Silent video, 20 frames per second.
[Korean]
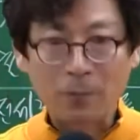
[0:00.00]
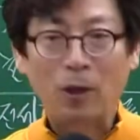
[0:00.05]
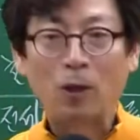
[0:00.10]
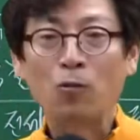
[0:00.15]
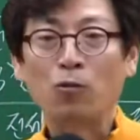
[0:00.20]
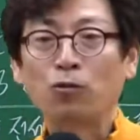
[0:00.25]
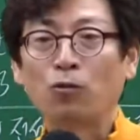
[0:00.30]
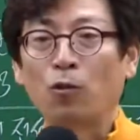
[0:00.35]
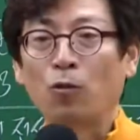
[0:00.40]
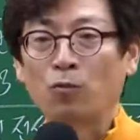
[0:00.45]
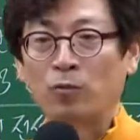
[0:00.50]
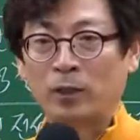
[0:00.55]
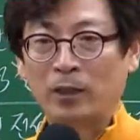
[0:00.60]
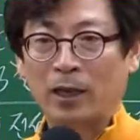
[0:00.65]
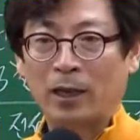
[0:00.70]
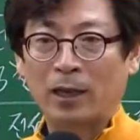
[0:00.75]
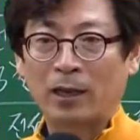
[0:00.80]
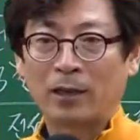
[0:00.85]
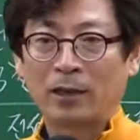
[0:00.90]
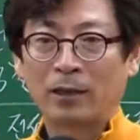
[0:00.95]
배우고
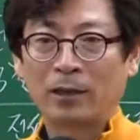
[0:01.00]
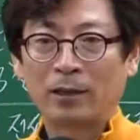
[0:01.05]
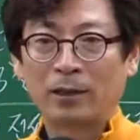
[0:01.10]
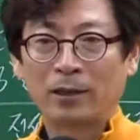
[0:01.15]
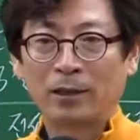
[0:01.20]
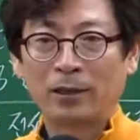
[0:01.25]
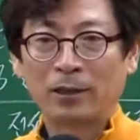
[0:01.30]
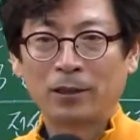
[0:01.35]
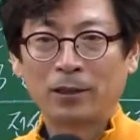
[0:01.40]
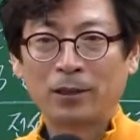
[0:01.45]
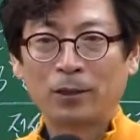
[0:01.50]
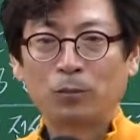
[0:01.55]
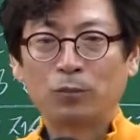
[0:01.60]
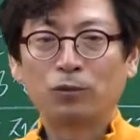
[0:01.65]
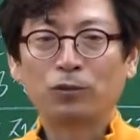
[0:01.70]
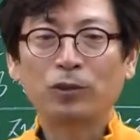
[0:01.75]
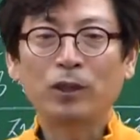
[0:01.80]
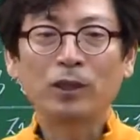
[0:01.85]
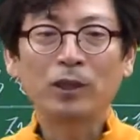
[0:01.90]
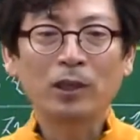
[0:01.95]
옵니다.
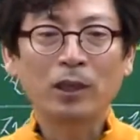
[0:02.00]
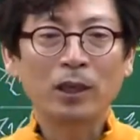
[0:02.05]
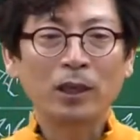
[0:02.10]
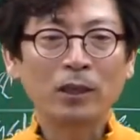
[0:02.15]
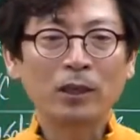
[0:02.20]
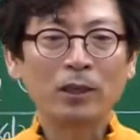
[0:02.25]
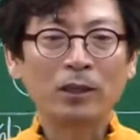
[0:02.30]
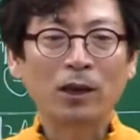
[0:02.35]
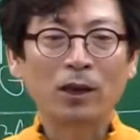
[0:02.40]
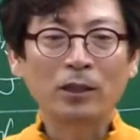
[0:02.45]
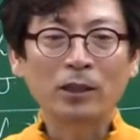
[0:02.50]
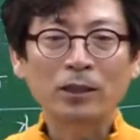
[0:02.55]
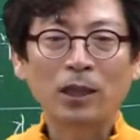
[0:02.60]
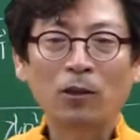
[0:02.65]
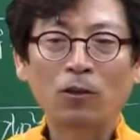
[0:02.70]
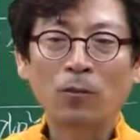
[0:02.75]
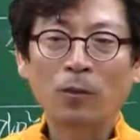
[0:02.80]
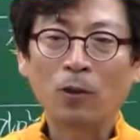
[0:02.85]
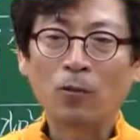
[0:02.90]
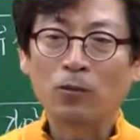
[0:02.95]
부기등기를 여기서
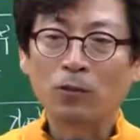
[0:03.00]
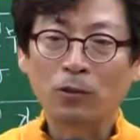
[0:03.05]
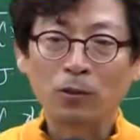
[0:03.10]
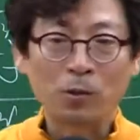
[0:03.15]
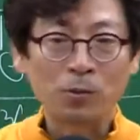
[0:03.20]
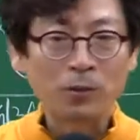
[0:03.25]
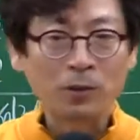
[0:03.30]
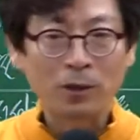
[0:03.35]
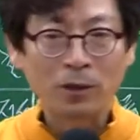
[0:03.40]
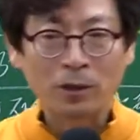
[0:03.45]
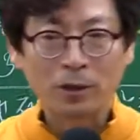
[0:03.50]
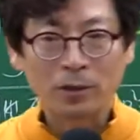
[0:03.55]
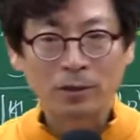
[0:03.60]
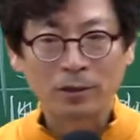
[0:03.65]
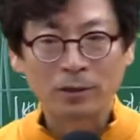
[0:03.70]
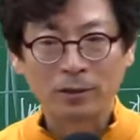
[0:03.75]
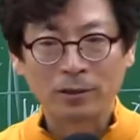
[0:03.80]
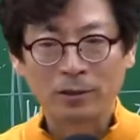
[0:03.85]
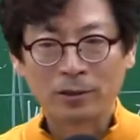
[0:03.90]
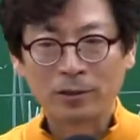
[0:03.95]
새로 배우는 건
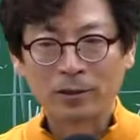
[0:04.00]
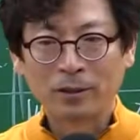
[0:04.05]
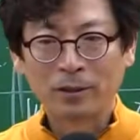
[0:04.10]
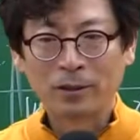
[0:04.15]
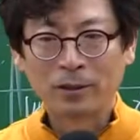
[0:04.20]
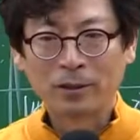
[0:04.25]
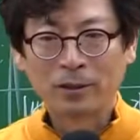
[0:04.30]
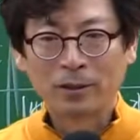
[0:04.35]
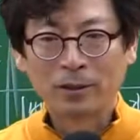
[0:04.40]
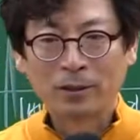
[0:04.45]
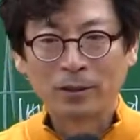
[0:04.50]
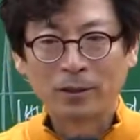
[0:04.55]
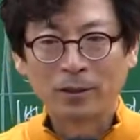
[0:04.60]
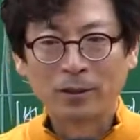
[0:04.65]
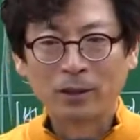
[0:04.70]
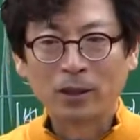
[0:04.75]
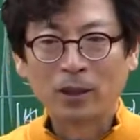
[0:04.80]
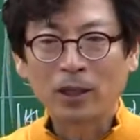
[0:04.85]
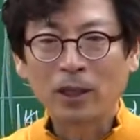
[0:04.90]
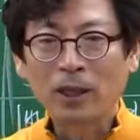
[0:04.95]
없어요.
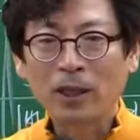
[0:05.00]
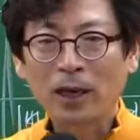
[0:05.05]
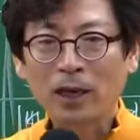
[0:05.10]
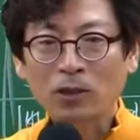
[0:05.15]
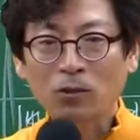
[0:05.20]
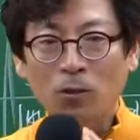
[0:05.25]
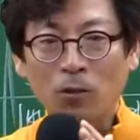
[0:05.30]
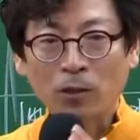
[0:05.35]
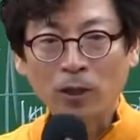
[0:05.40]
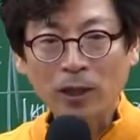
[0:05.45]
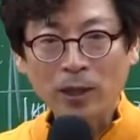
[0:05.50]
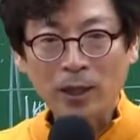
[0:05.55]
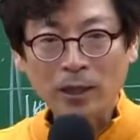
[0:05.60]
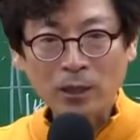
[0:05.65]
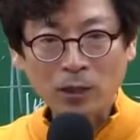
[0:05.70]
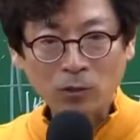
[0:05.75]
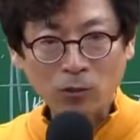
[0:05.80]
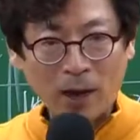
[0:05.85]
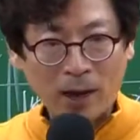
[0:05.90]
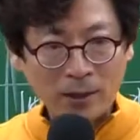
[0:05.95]
여기까지
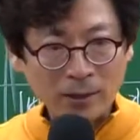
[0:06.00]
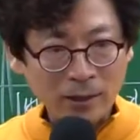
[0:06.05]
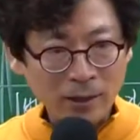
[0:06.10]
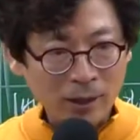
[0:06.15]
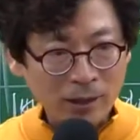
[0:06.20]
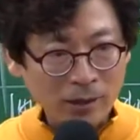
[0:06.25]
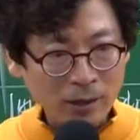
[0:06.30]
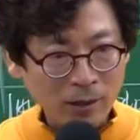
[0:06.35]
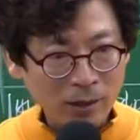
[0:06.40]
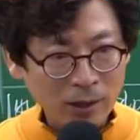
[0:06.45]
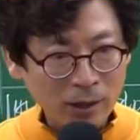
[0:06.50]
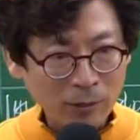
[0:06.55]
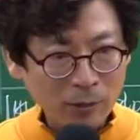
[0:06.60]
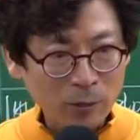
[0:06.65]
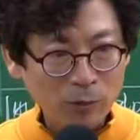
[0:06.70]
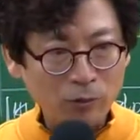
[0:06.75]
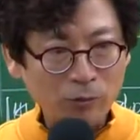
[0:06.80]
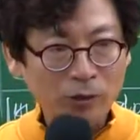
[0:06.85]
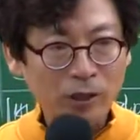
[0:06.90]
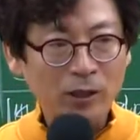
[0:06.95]
오기까지 과정에서
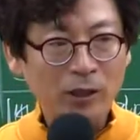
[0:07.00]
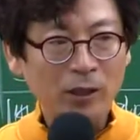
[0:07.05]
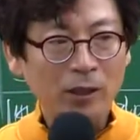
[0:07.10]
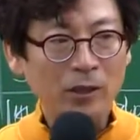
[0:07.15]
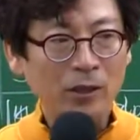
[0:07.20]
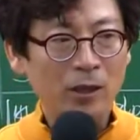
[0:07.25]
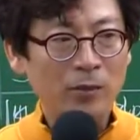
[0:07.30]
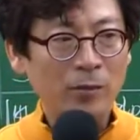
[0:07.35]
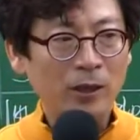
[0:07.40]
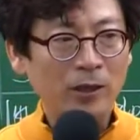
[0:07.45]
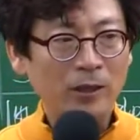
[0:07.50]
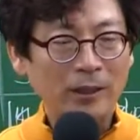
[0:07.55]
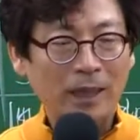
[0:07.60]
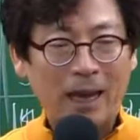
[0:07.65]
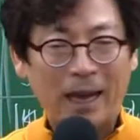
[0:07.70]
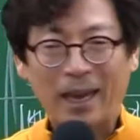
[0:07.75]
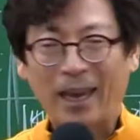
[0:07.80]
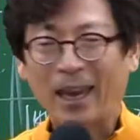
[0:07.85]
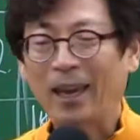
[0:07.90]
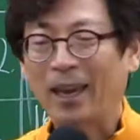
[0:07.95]
이미 부기등기 설명은
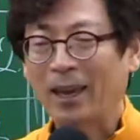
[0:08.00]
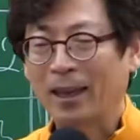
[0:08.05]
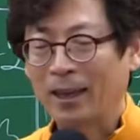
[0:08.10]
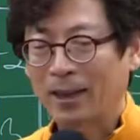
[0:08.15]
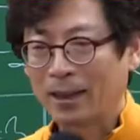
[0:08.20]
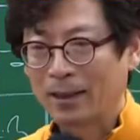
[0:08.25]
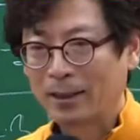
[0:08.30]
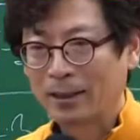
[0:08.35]
다 해.